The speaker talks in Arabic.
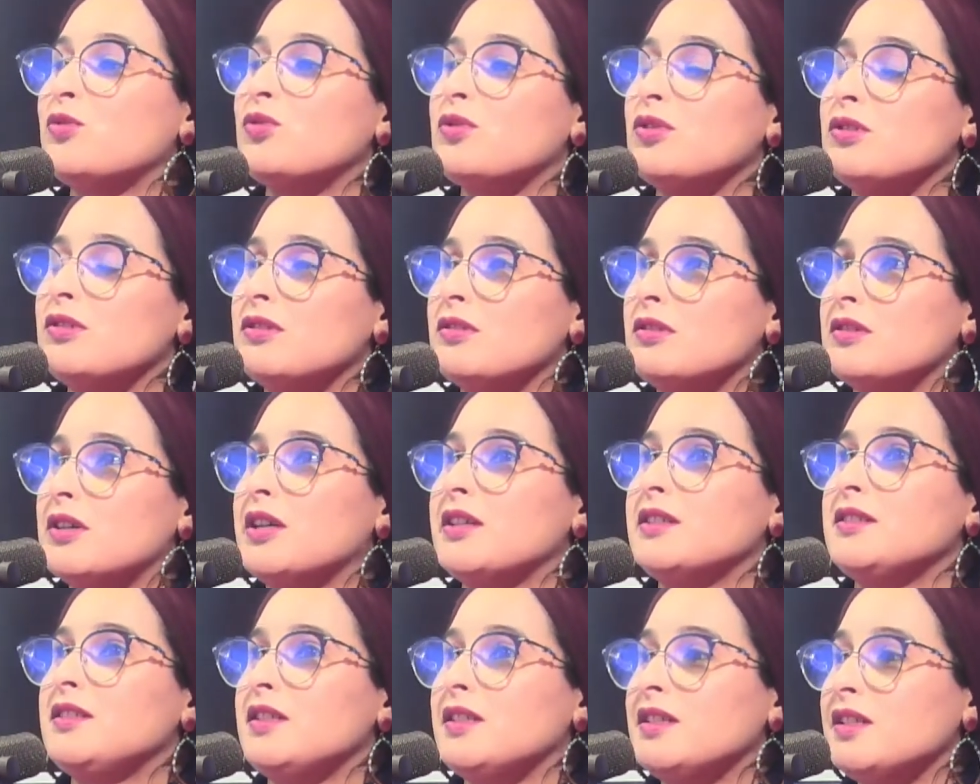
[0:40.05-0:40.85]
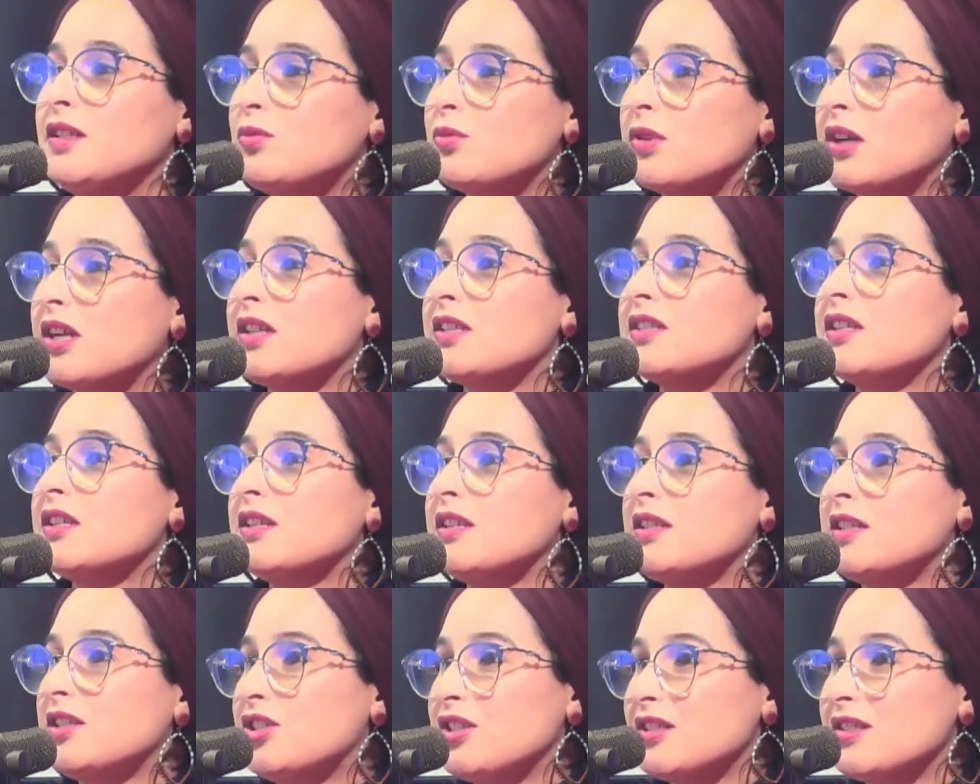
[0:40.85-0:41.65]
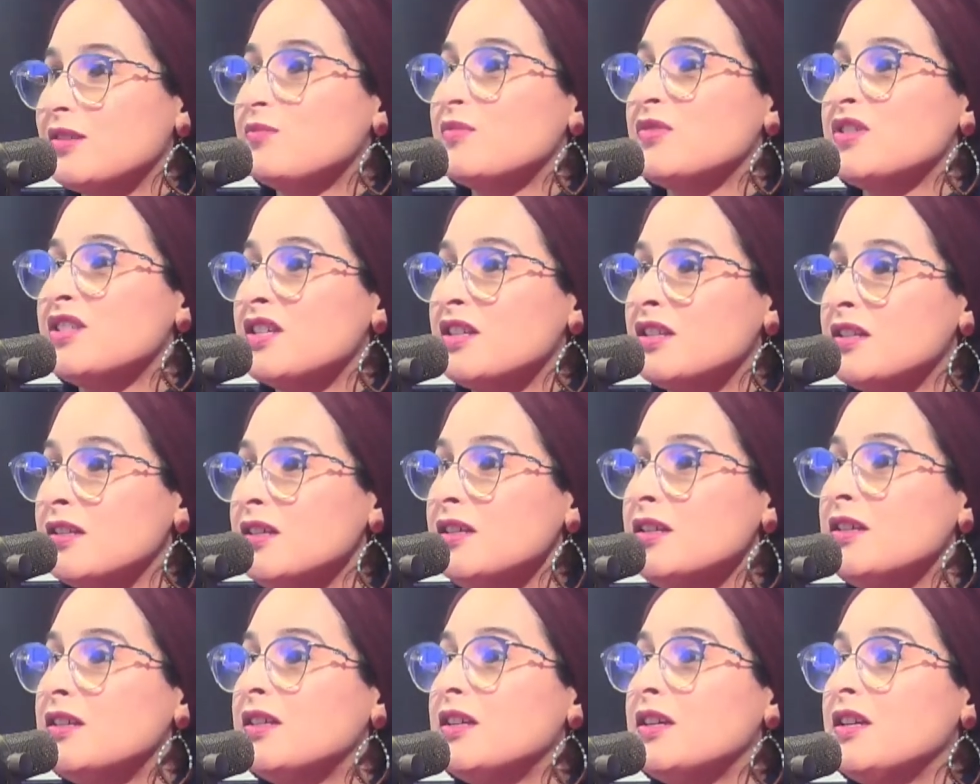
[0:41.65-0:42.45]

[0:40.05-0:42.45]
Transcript: فهذه هي الوقيته اللي الجسم ديالنا